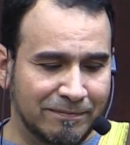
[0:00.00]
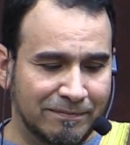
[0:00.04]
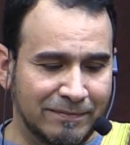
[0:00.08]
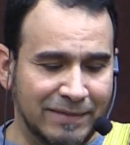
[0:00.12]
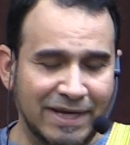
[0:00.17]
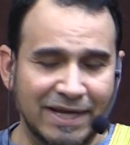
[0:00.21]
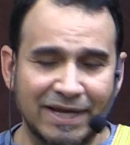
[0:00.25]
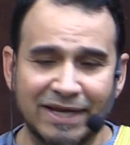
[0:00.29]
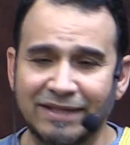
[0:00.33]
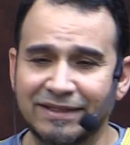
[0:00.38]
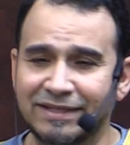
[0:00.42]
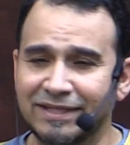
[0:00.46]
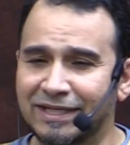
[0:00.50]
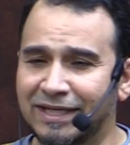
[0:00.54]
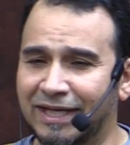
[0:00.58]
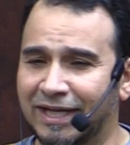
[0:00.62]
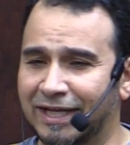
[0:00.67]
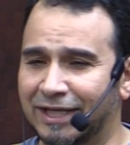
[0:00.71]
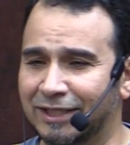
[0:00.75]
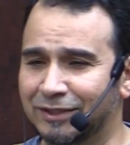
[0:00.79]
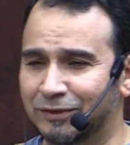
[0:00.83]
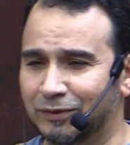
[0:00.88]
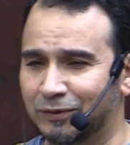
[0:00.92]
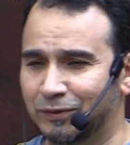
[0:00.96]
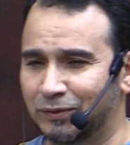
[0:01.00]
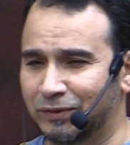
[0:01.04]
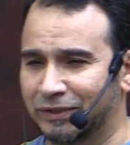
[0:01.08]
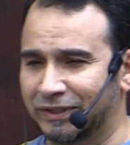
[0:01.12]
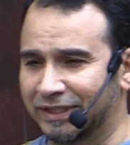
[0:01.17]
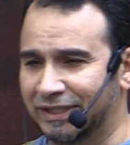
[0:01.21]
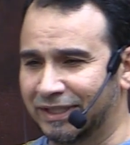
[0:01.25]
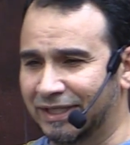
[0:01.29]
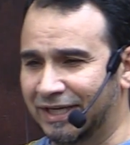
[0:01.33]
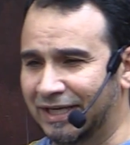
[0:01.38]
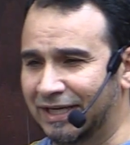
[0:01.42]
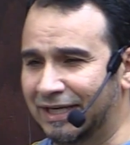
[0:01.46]
ما هذه الحياة
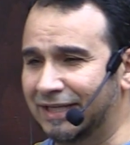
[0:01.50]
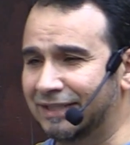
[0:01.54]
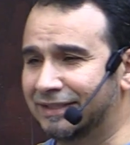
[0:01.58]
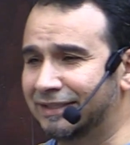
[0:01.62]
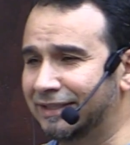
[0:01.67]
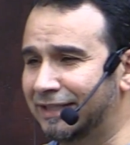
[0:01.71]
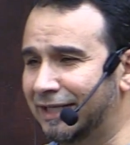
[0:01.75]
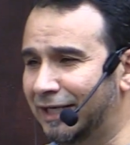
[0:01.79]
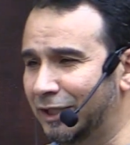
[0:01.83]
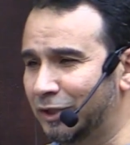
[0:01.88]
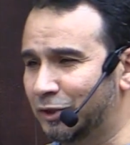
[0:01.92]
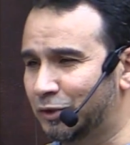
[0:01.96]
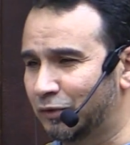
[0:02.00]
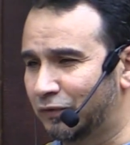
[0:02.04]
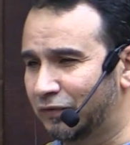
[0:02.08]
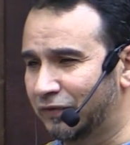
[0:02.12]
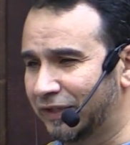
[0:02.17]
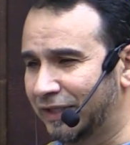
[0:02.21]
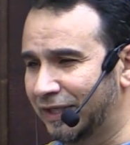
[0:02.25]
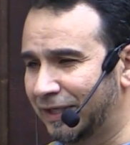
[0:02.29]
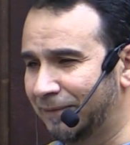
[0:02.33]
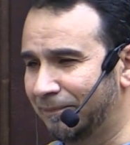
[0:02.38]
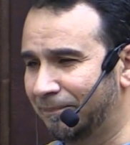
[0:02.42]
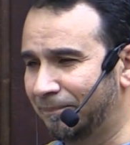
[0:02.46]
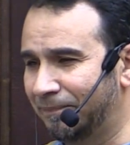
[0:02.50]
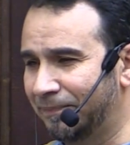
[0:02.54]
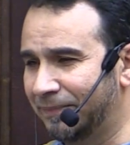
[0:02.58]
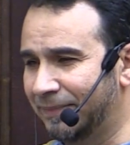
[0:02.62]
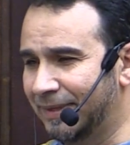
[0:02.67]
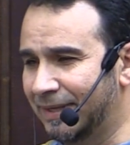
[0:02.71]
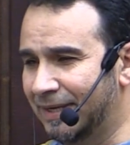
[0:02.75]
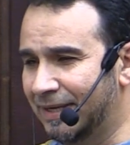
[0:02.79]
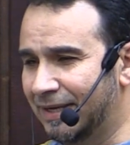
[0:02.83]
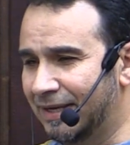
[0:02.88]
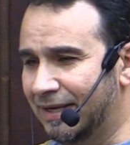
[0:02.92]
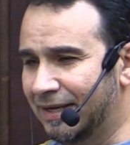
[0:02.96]
الدنيا التي نعيش فيها
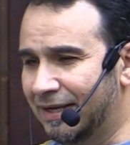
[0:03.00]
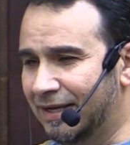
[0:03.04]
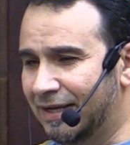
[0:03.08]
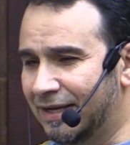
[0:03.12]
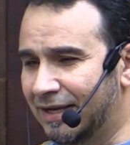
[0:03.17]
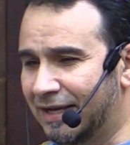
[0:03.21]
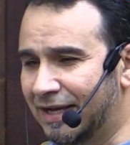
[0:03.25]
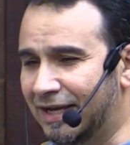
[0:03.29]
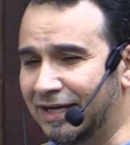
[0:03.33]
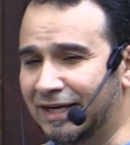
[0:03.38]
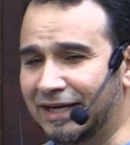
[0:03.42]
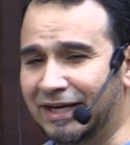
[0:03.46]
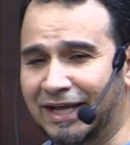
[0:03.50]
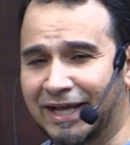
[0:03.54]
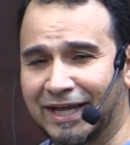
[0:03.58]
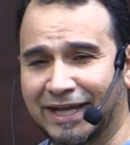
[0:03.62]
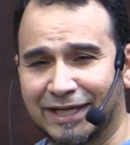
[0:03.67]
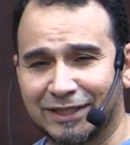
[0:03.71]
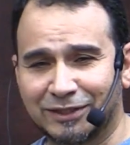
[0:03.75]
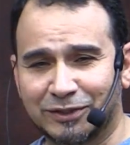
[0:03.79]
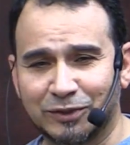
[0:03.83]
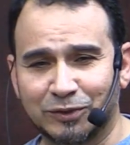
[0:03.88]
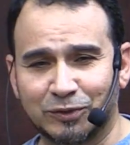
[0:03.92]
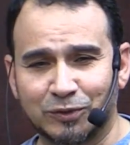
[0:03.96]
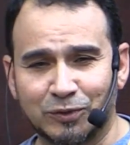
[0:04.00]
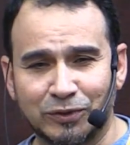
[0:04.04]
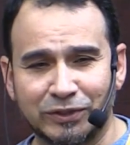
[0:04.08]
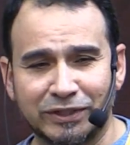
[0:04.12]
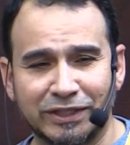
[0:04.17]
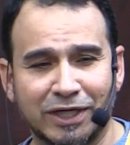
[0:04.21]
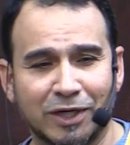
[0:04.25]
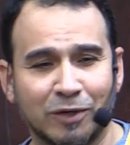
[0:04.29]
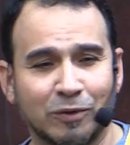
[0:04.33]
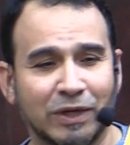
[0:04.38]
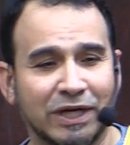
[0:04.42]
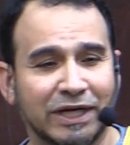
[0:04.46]
هل الحياة
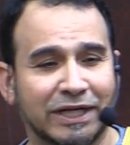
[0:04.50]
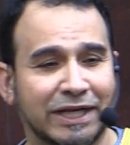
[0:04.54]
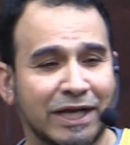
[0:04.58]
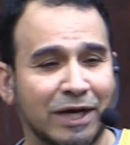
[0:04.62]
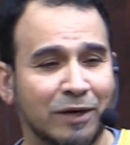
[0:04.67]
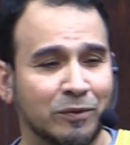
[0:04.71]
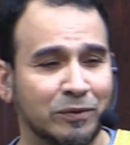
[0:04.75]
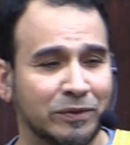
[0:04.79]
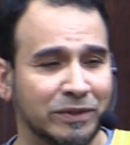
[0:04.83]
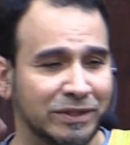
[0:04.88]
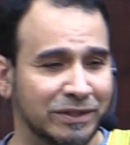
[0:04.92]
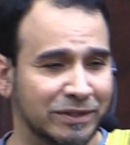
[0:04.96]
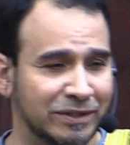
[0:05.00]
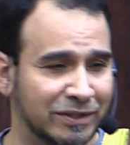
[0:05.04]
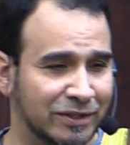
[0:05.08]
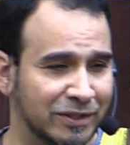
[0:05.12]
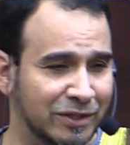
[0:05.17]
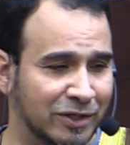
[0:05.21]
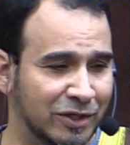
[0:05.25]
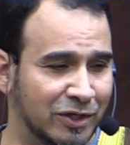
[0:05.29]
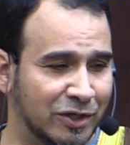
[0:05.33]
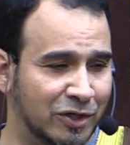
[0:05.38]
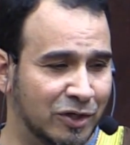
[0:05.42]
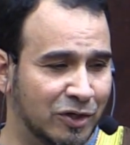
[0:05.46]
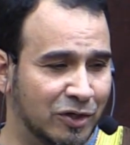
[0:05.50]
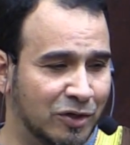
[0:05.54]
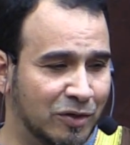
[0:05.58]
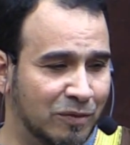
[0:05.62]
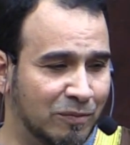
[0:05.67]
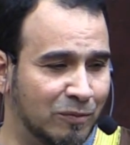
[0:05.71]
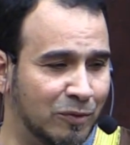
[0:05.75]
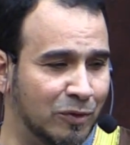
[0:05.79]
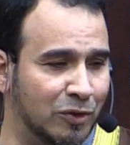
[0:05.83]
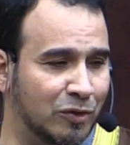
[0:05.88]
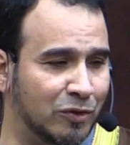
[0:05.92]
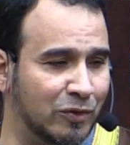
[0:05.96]
الدنيا هو الكون
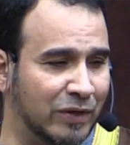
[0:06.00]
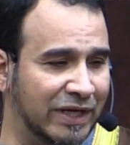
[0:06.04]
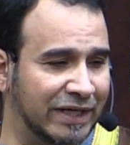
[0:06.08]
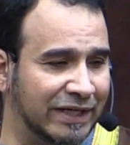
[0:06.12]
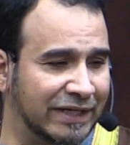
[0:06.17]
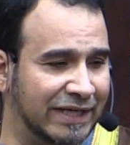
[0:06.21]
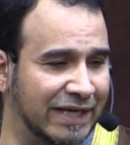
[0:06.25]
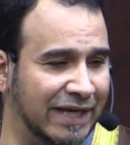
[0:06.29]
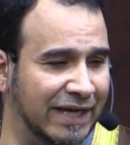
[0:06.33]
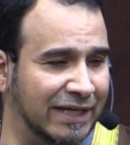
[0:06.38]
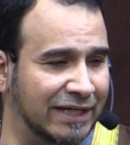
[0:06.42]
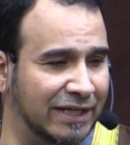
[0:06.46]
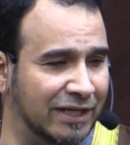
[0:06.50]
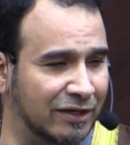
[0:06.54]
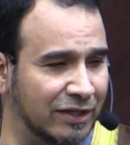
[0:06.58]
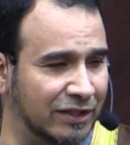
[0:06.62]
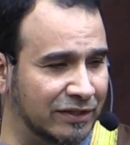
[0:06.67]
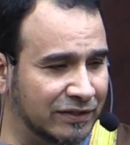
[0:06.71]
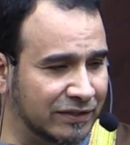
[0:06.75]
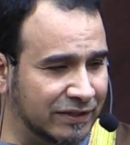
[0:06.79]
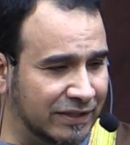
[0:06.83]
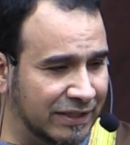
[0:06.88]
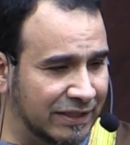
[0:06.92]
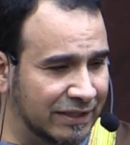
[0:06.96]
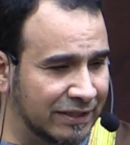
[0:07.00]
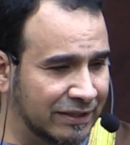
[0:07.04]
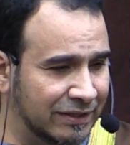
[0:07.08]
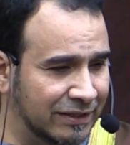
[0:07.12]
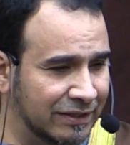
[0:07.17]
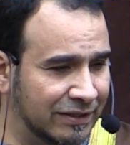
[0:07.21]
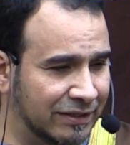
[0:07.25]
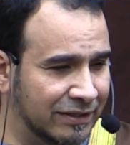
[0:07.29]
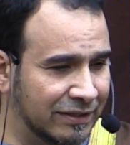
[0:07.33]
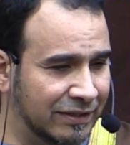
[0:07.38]
منذ أن كان رتقا